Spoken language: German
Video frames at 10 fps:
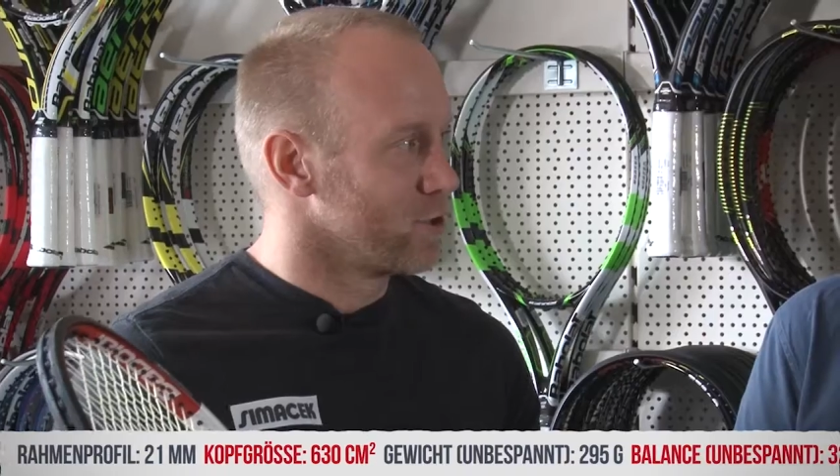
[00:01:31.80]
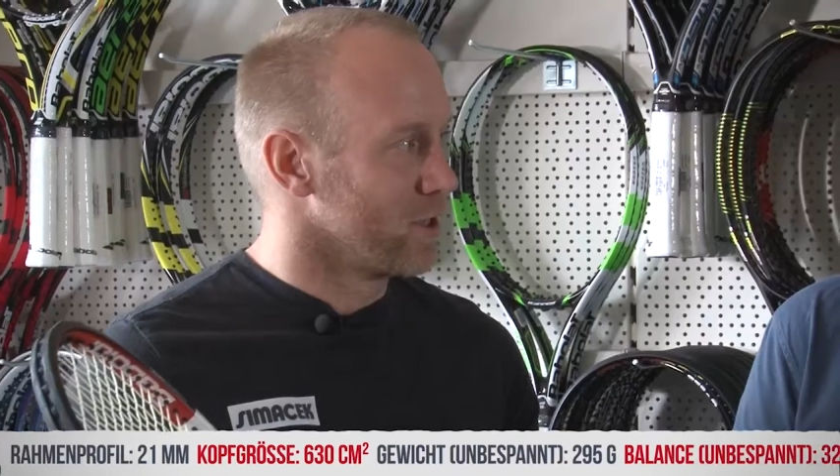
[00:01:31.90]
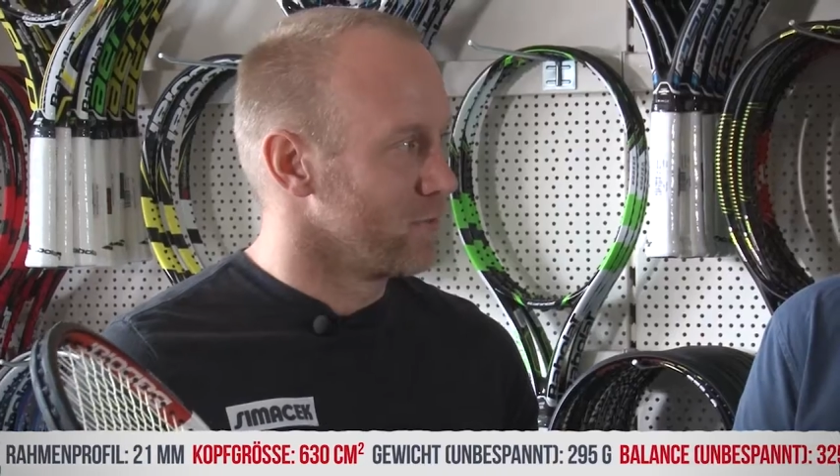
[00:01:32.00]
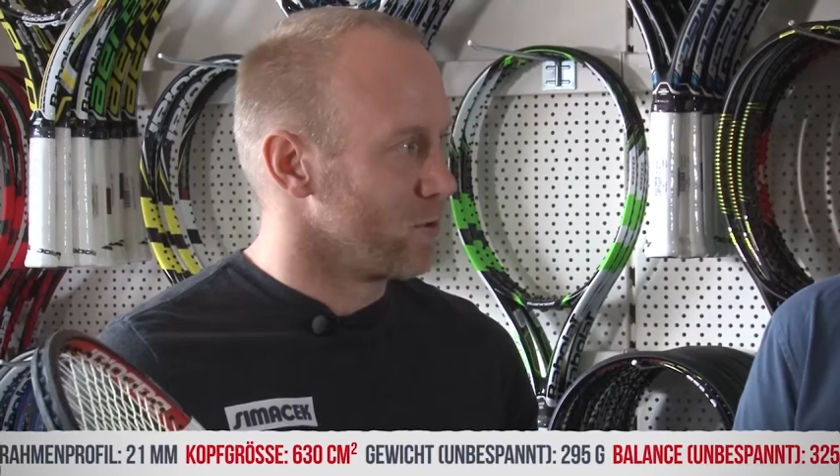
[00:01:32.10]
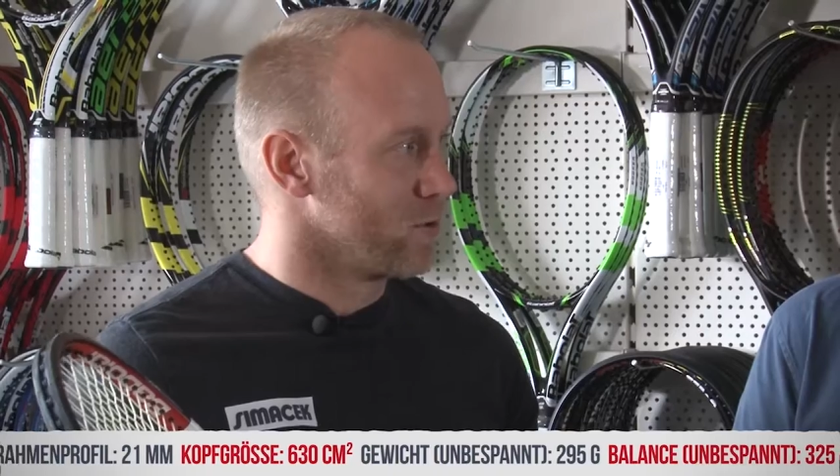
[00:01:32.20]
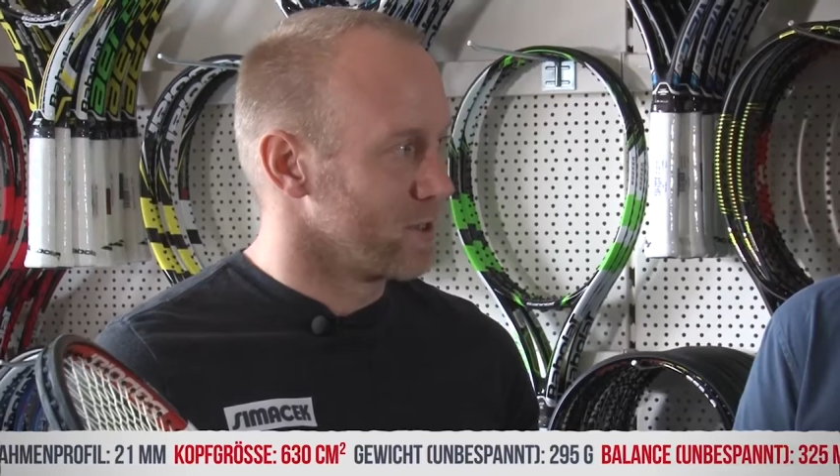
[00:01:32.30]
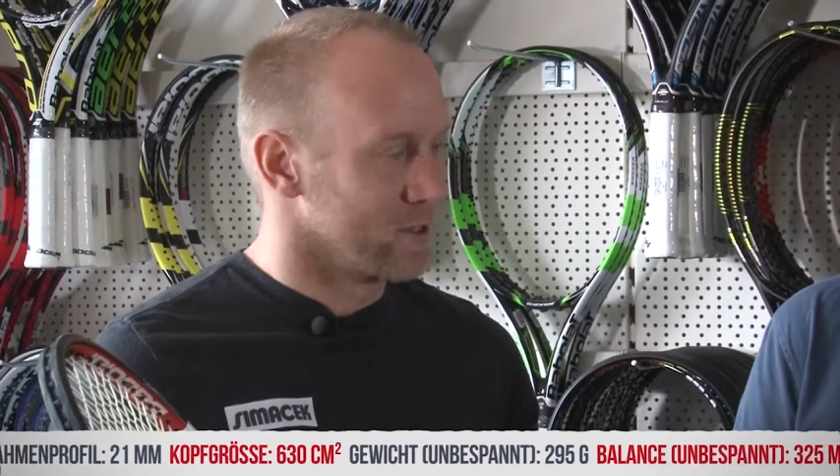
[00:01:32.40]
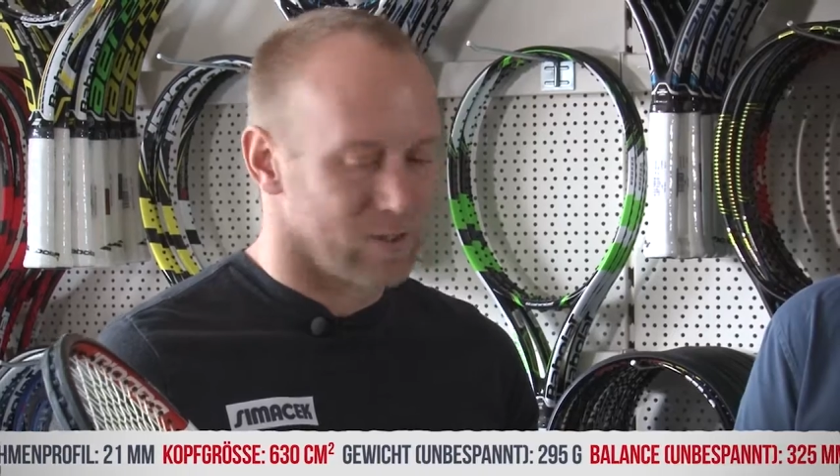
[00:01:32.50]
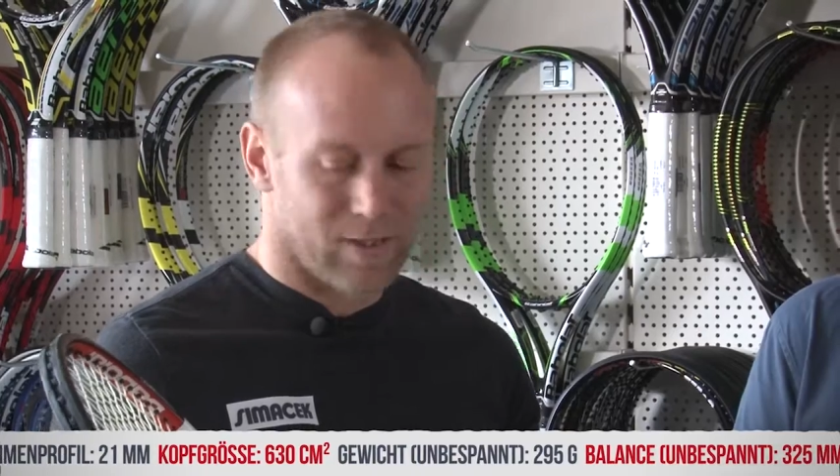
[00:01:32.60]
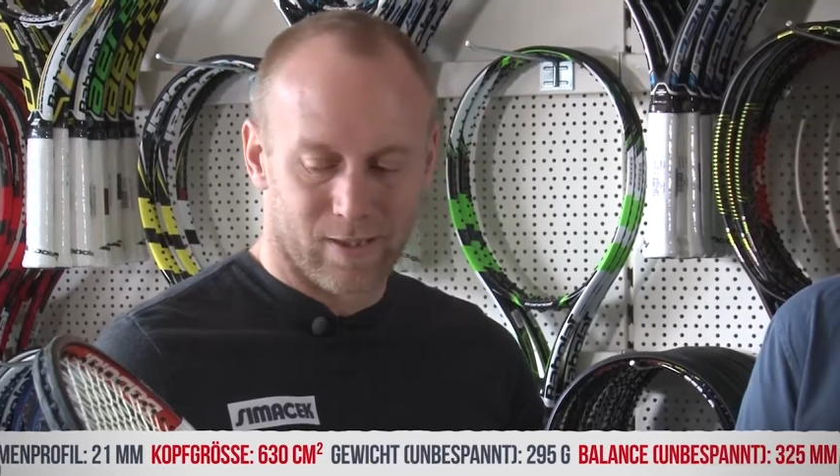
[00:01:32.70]
schon gewohnt,
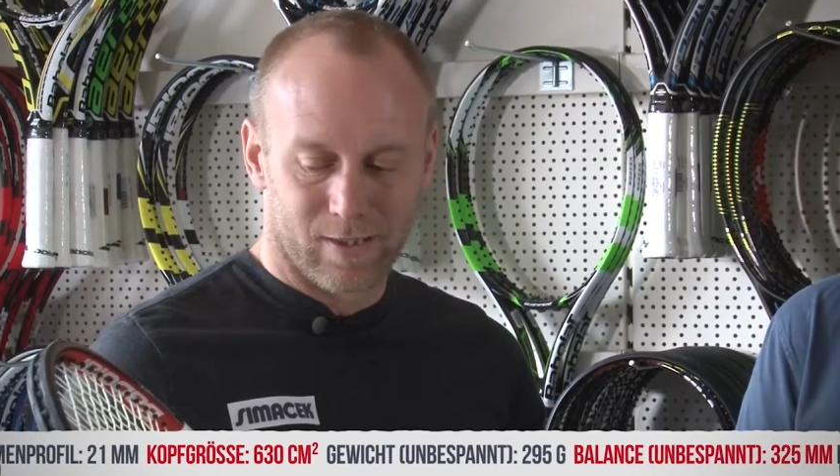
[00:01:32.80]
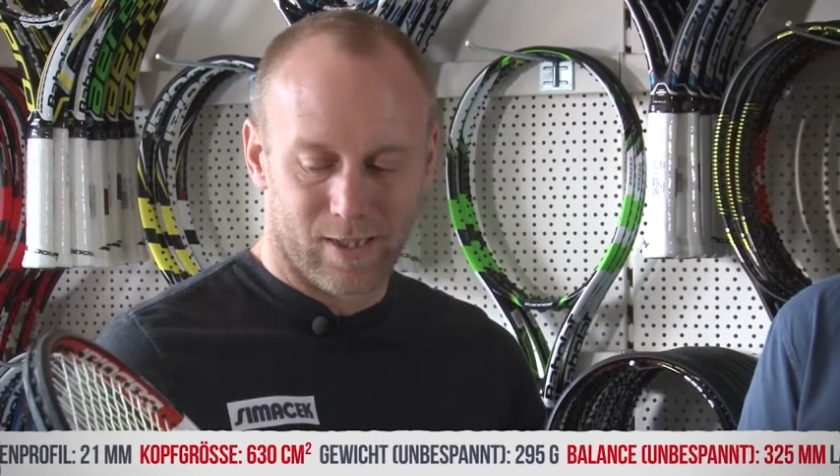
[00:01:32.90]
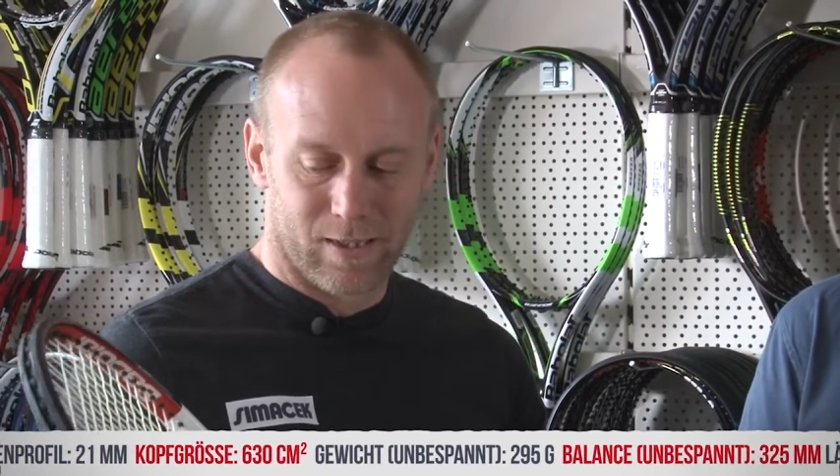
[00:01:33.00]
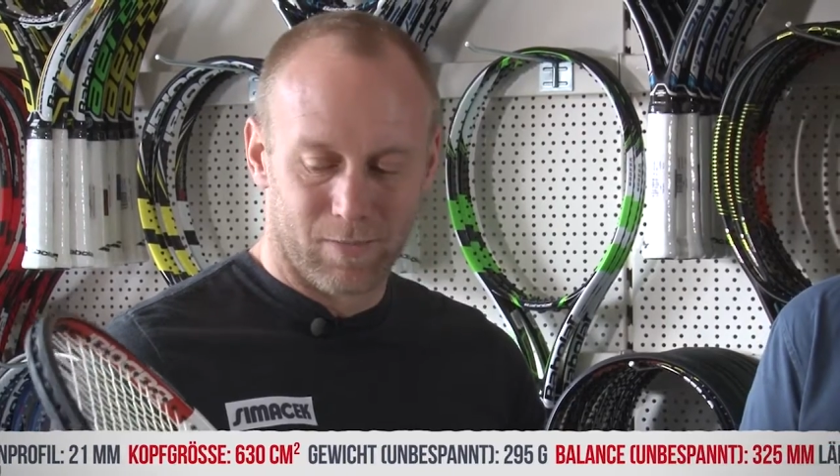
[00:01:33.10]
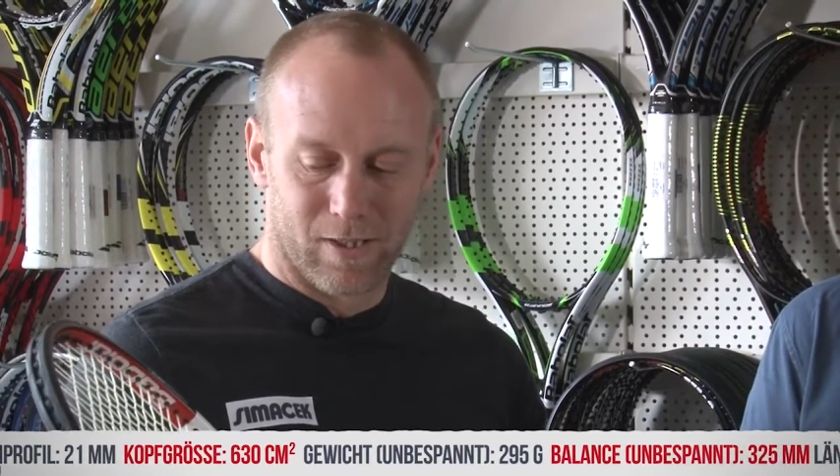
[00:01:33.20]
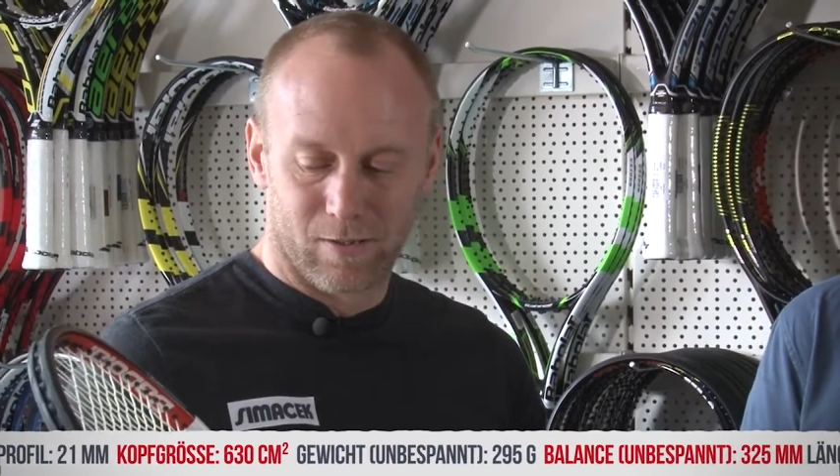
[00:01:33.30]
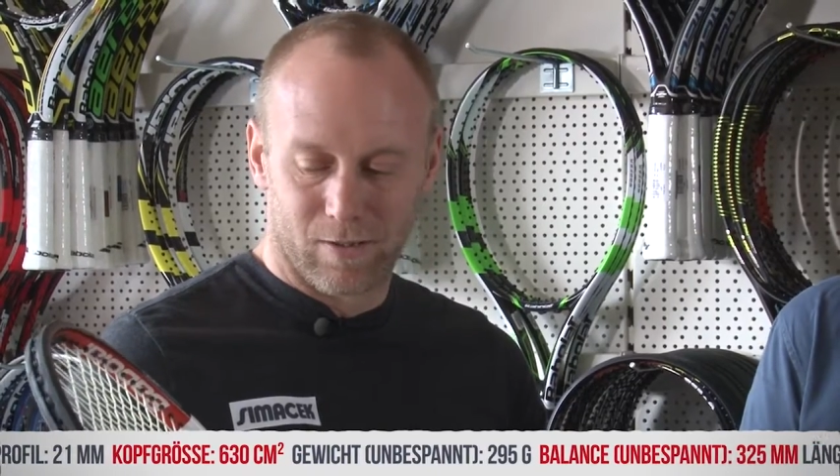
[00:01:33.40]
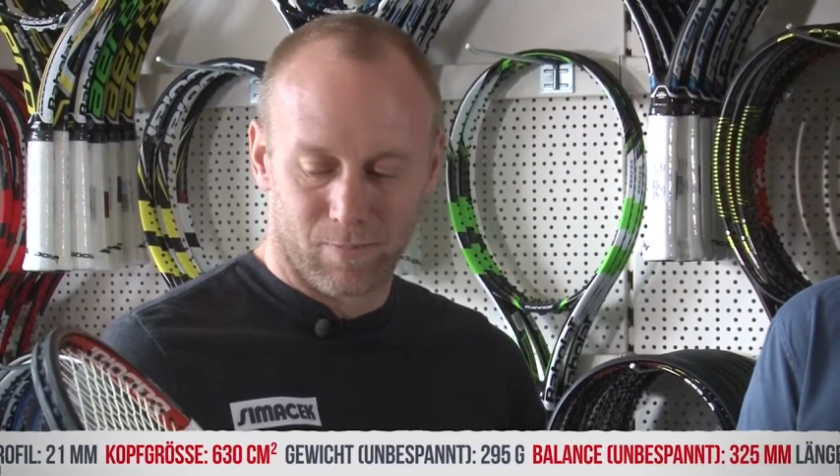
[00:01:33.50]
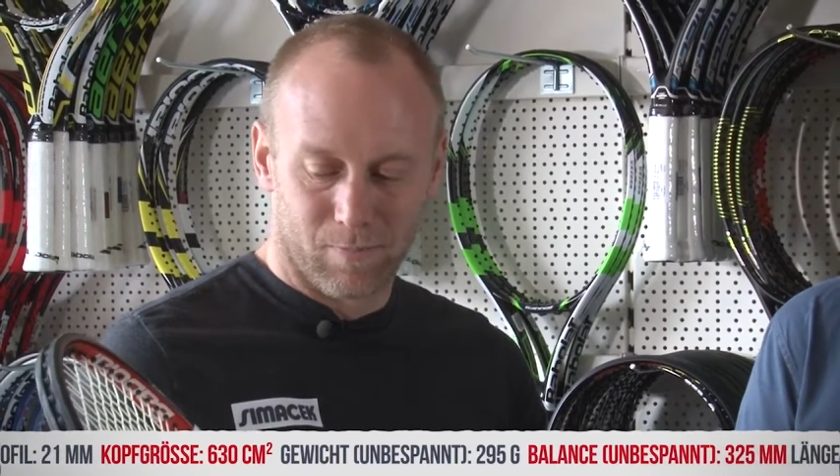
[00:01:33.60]
also da geht mir,